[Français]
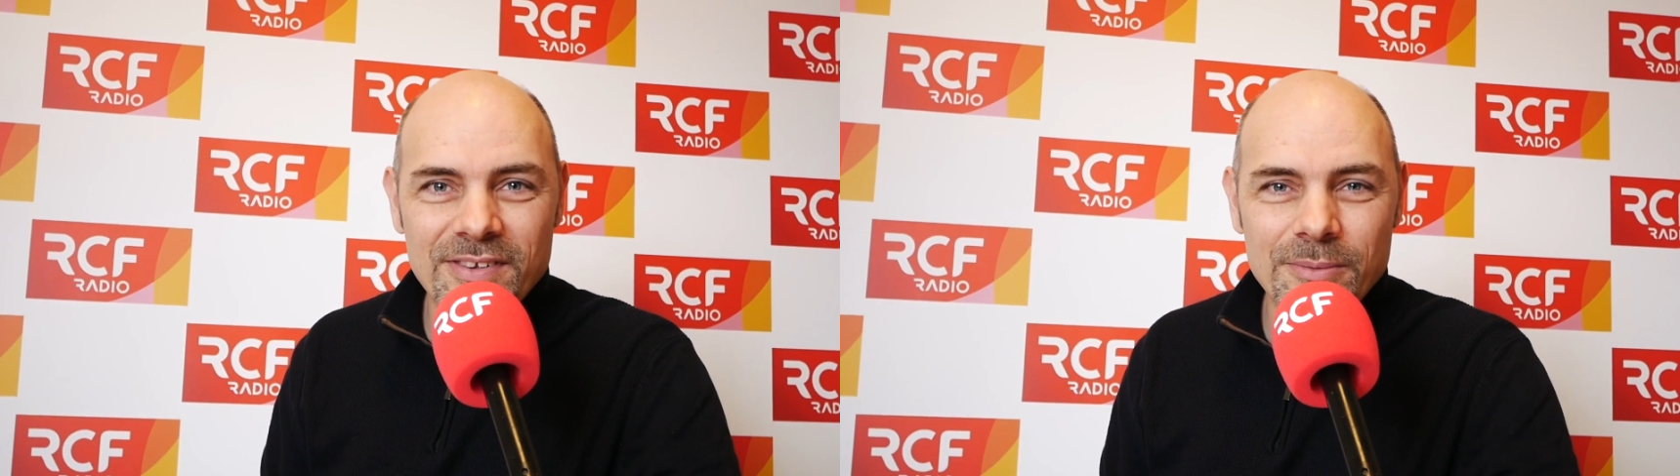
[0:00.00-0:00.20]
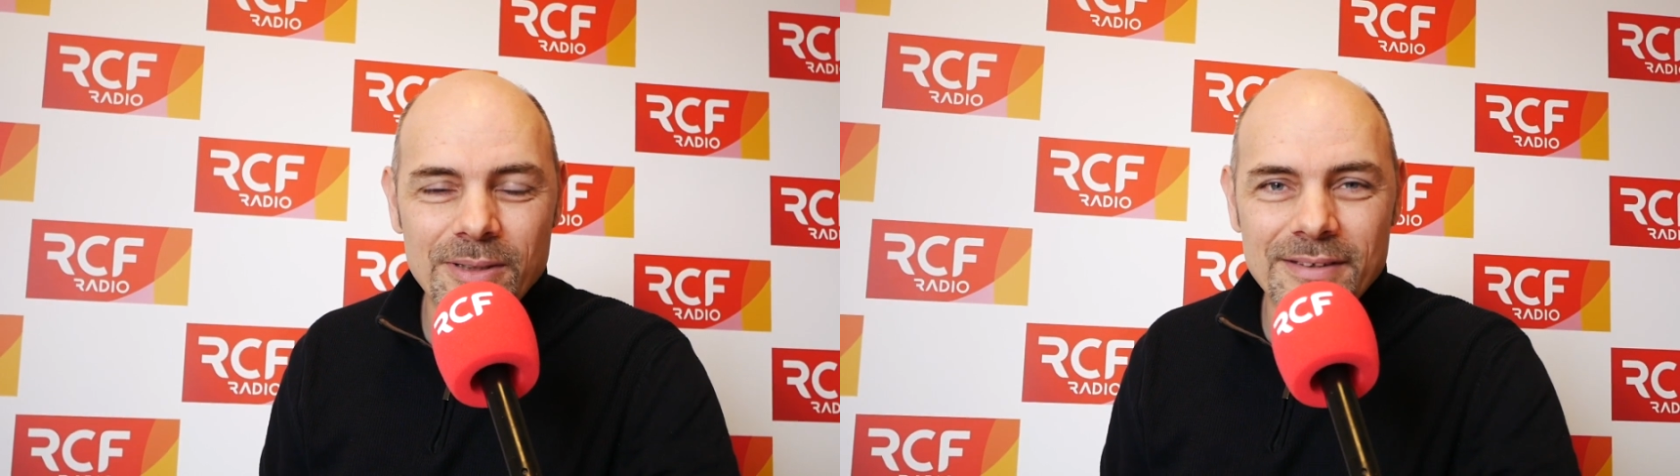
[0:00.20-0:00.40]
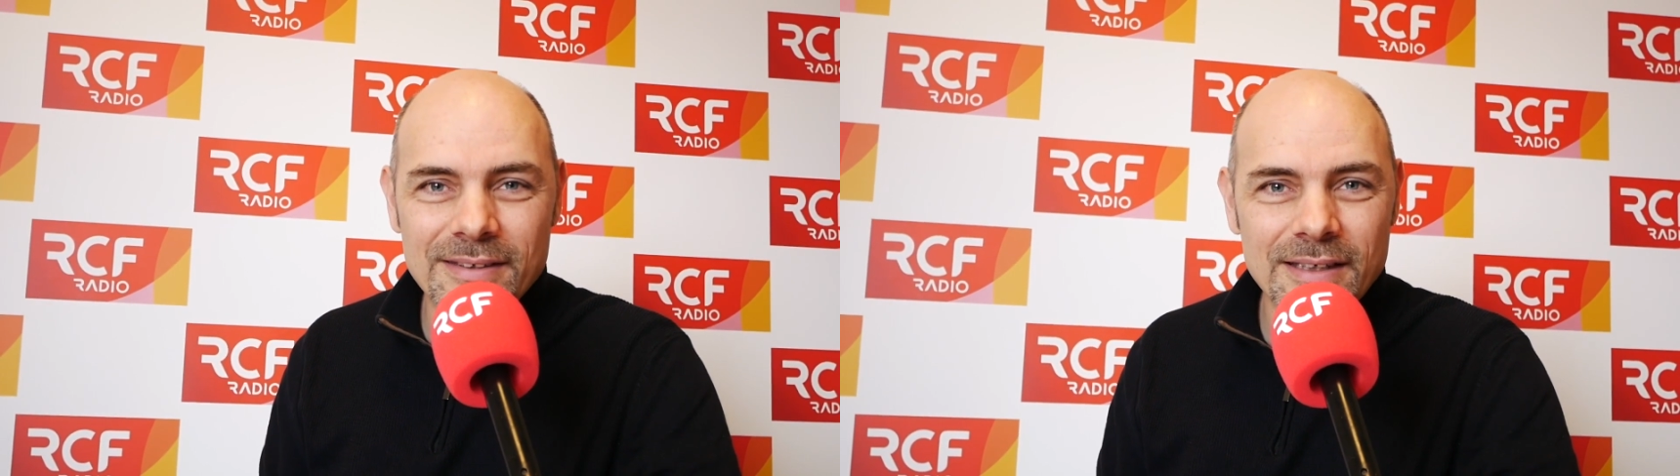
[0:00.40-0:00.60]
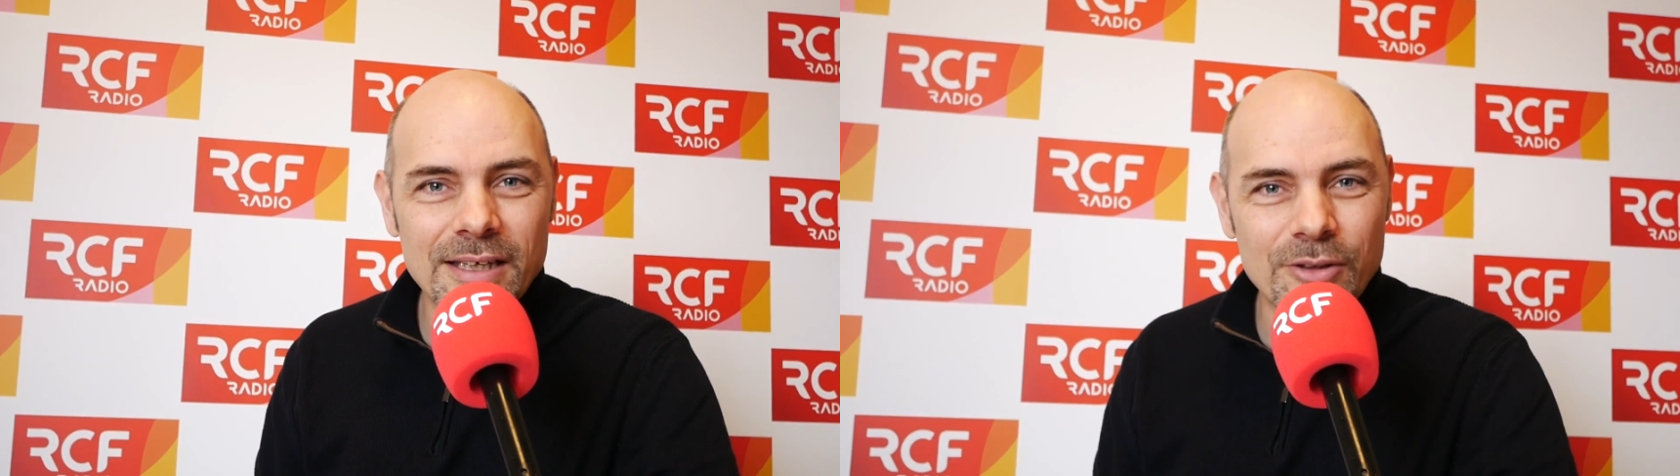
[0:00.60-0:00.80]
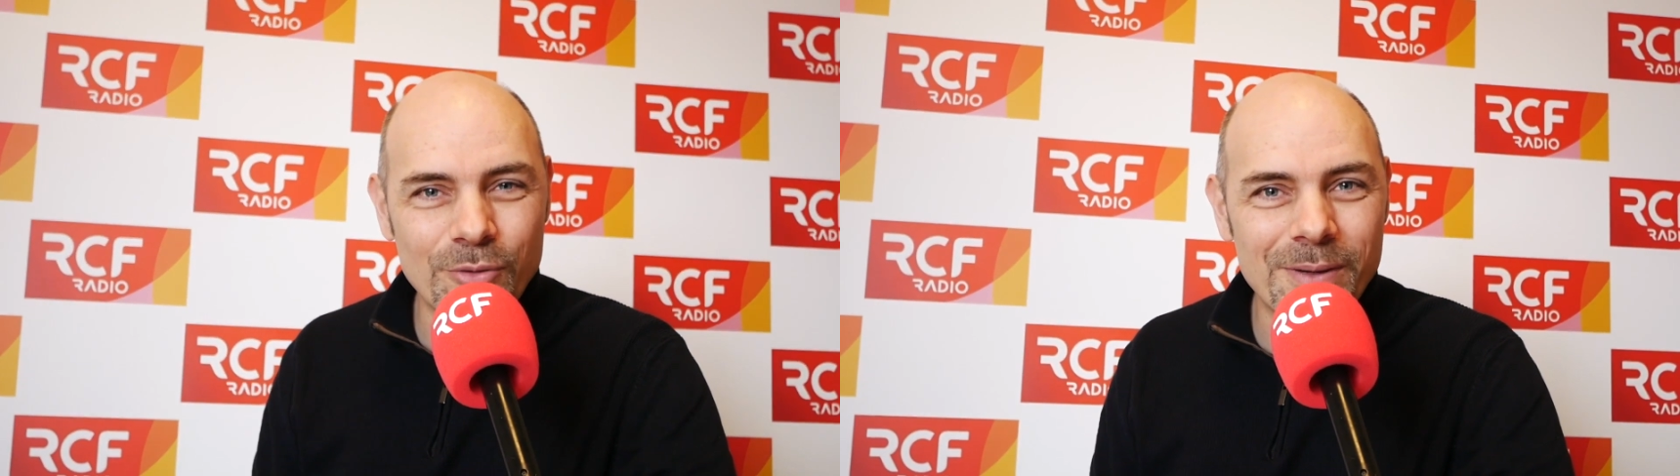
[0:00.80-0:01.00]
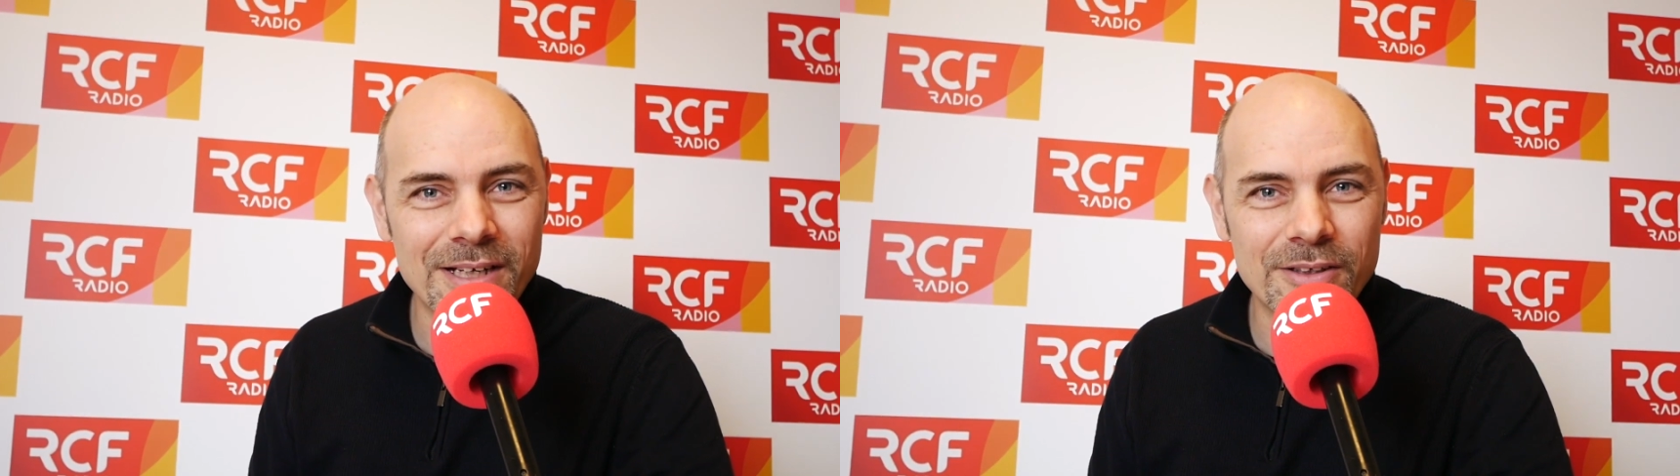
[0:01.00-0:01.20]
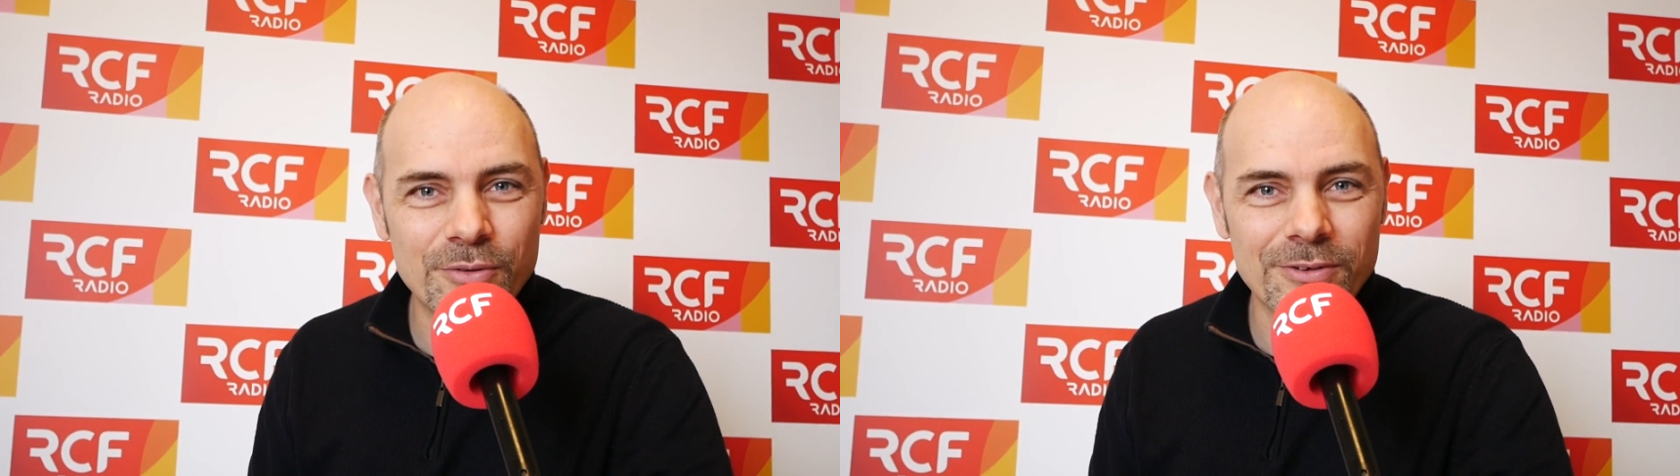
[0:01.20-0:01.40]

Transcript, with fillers: visibilité et de belles